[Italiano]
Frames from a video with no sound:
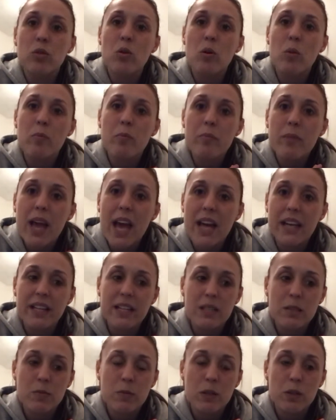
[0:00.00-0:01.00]
non mi è
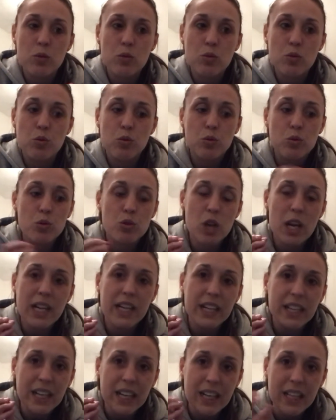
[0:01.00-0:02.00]
dispiaciuto cioè gli
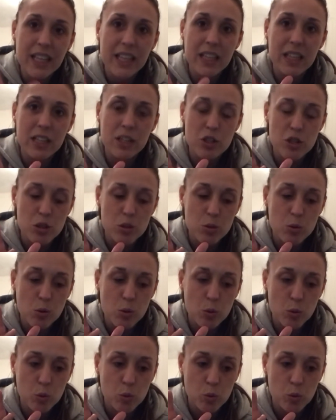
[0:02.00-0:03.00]
ingredienti ci
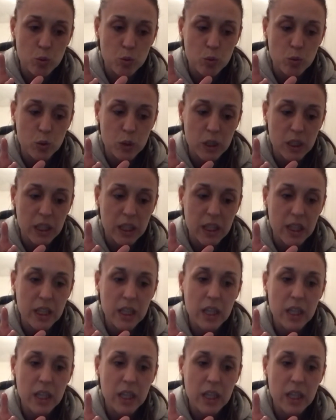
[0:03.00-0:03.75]
sono tutti